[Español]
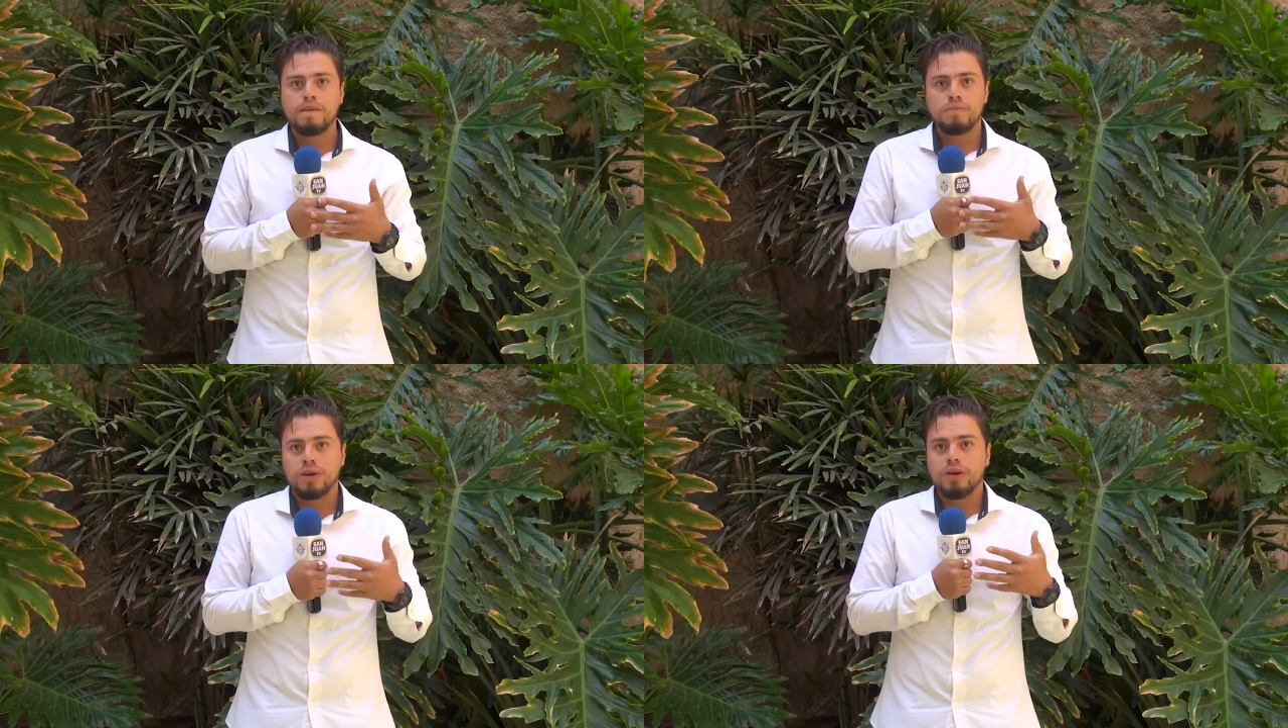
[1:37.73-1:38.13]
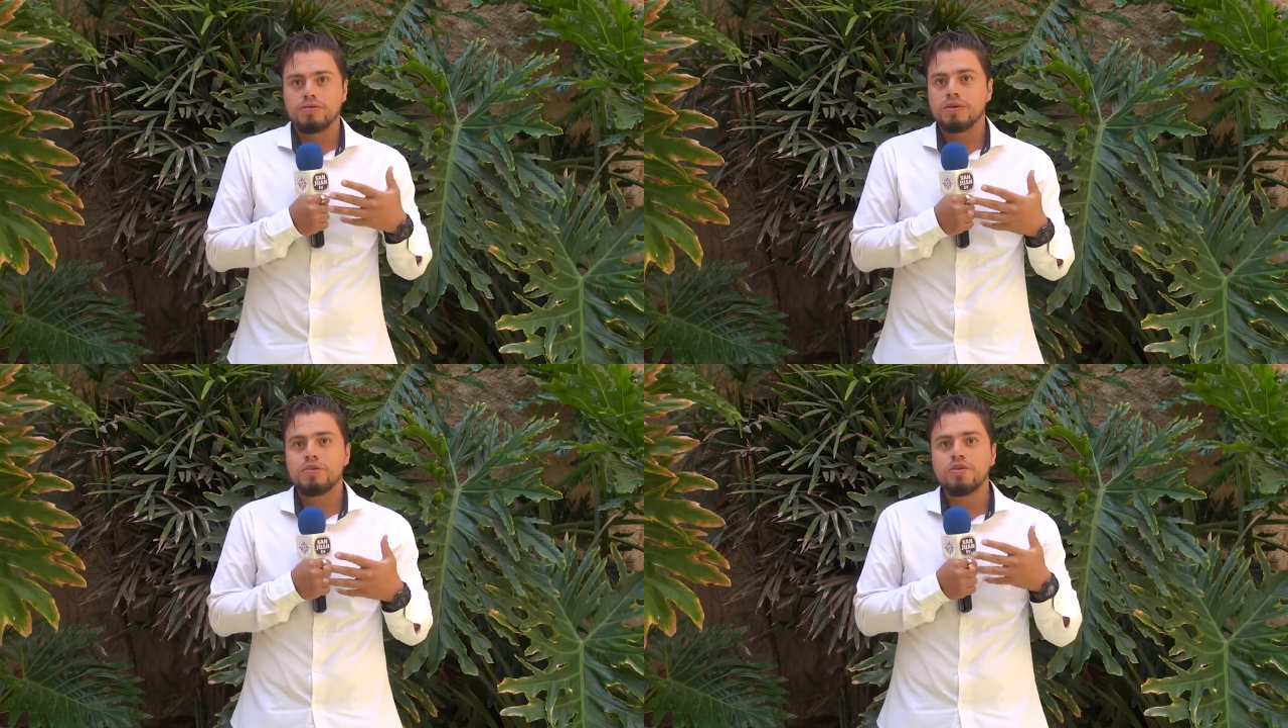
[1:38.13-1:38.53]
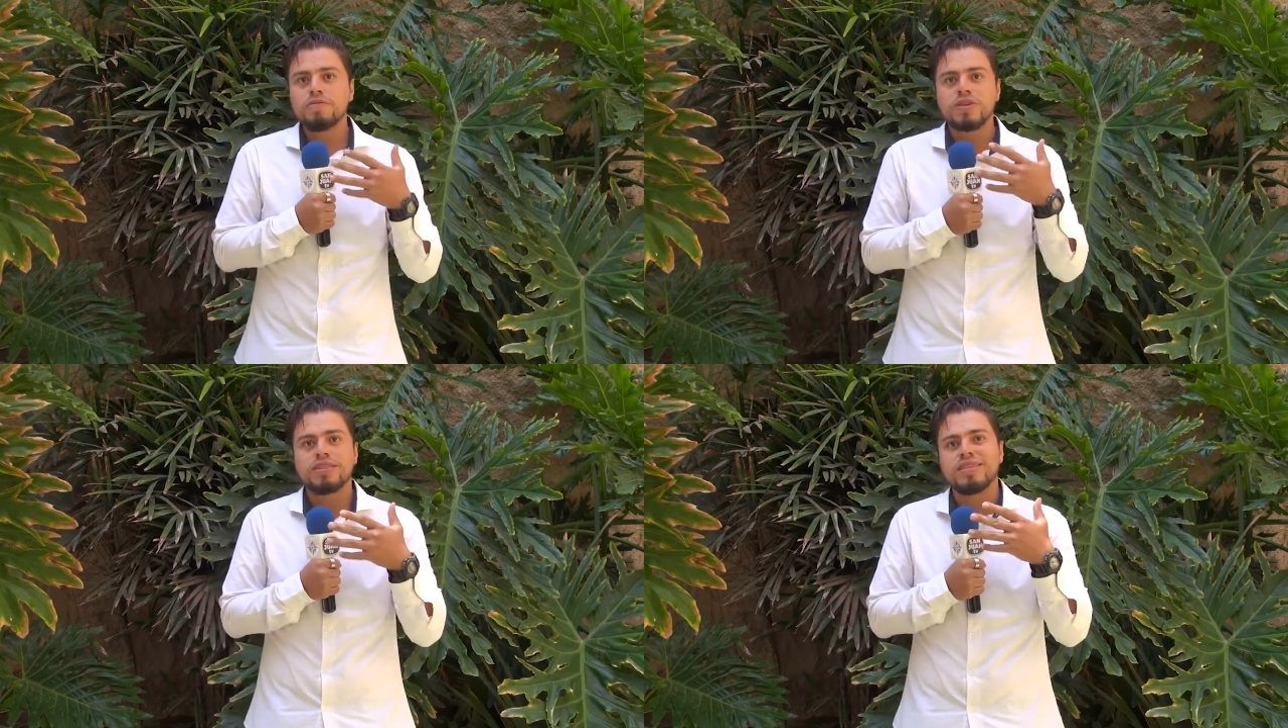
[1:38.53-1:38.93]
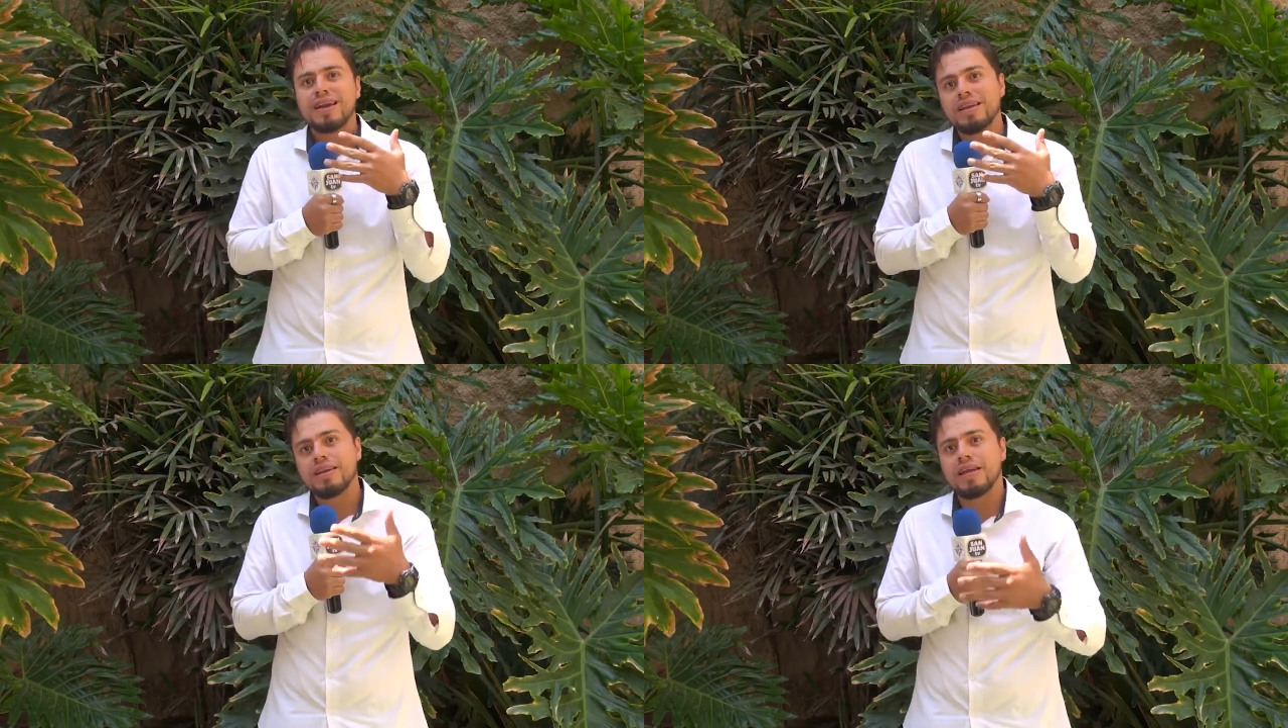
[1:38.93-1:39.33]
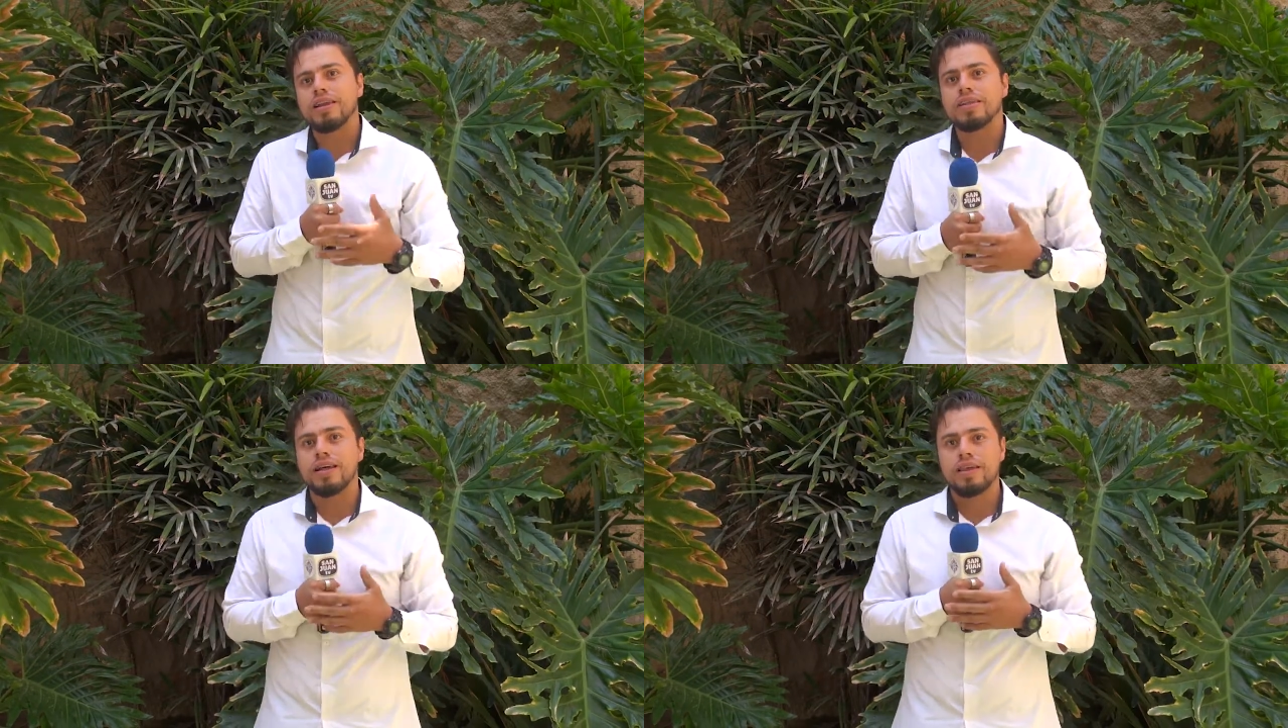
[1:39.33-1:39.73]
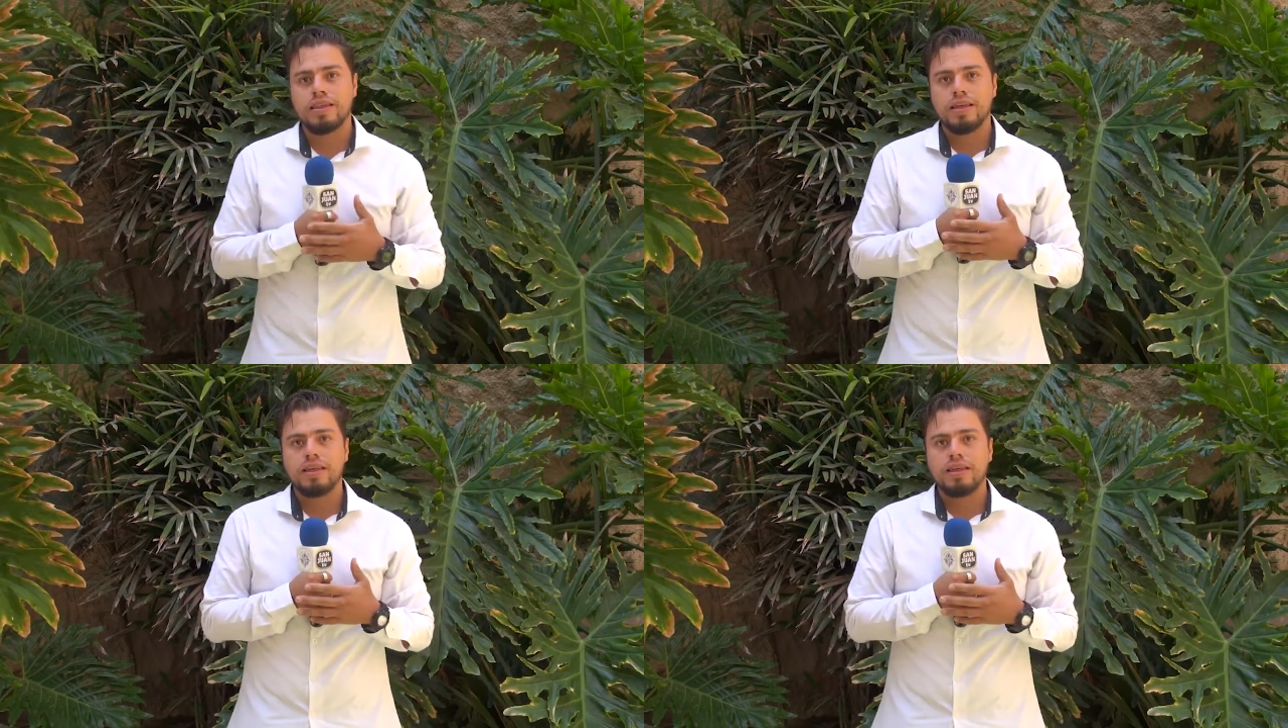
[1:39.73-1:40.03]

porque nos da miedo enfrentar la realidad.